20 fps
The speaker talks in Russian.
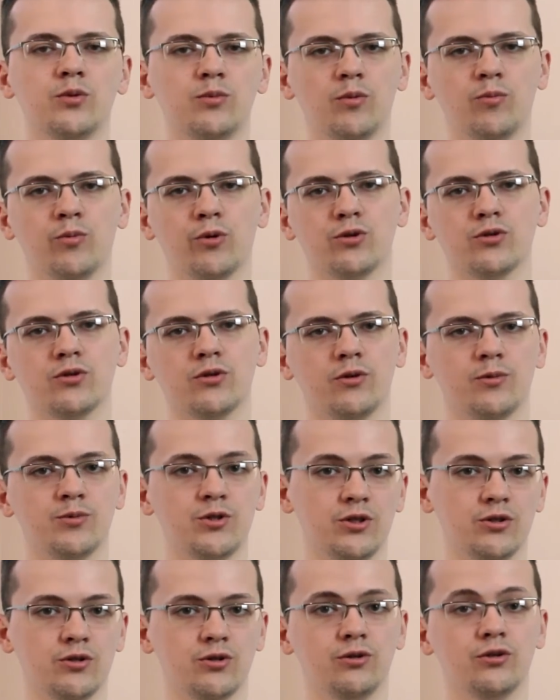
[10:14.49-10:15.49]
бы просто
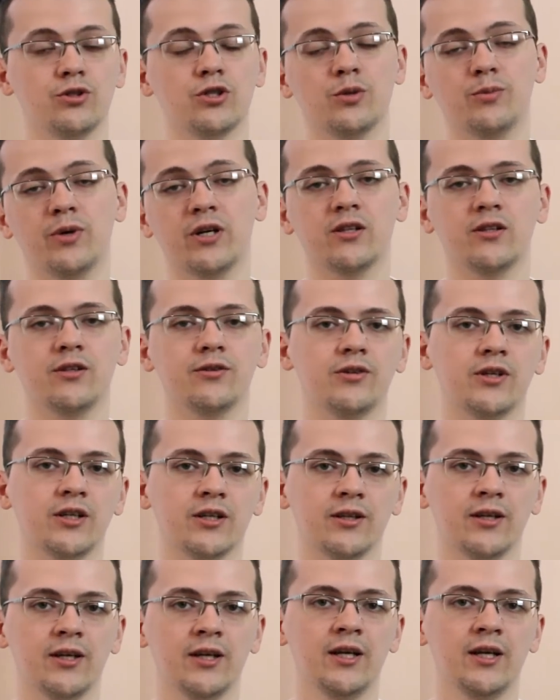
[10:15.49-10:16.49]
вообще сногсшибательный вариант.